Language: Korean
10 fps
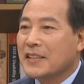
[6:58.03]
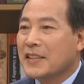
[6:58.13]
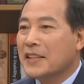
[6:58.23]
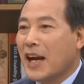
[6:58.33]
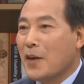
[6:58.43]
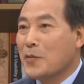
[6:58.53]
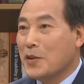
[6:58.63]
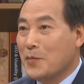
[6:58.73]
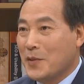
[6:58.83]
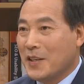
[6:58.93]
저희
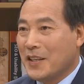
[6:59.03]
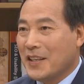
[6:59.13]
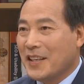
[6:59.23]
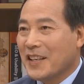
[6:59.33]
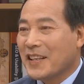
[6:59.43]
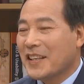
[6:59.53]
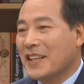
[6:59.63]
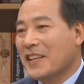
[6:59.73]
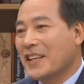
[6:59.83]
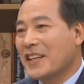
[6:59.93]
아버님이 네.
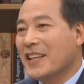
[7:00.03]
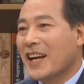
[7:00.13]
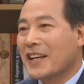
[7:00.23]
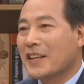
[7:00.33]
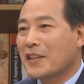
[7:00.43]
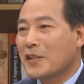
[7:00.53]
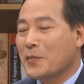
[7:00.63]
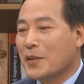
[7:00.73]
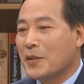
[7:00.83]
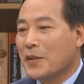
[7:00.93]
이 이야기를
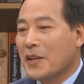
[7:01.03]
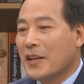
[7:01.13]
하시면